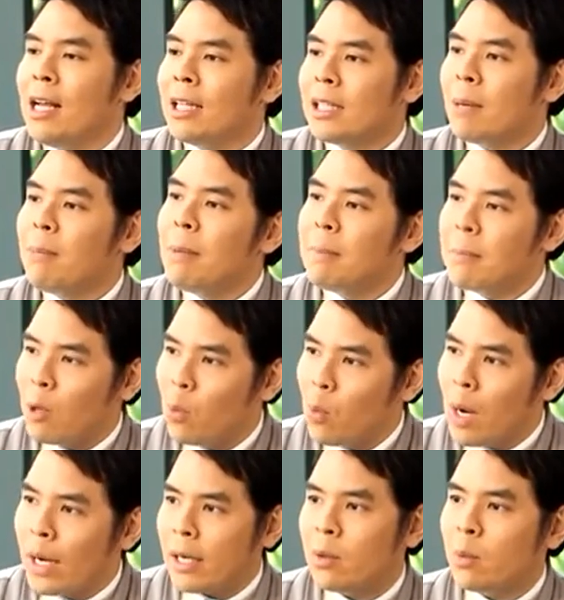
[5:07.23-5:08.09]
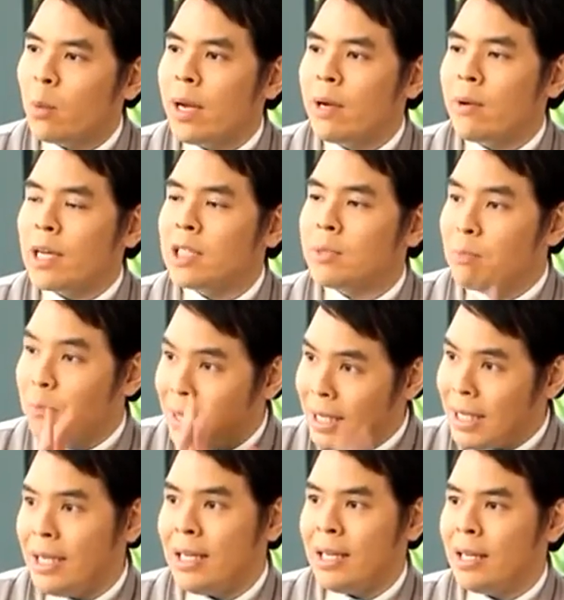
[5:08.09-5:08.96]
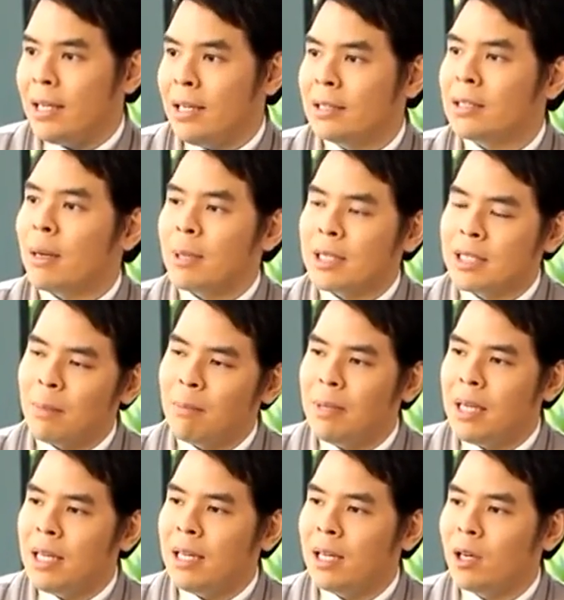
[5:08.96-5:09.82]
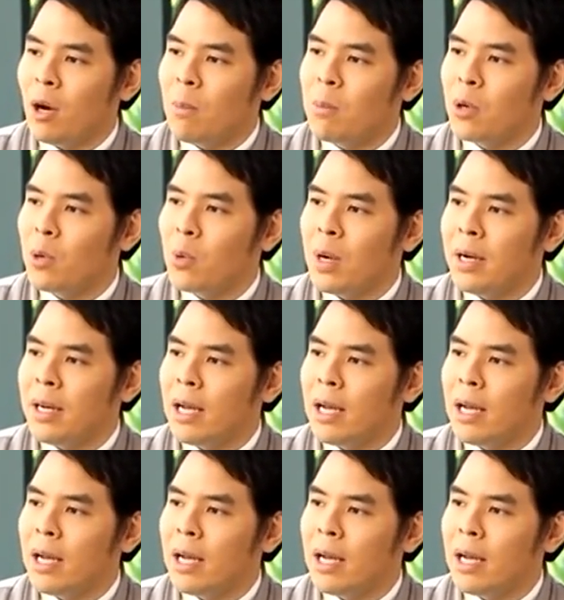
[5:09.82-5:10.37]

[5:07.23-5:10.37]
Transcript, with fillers: ถ้ามีประวัติไวรัสบีหรือตับอักเสบบีในครอบครัว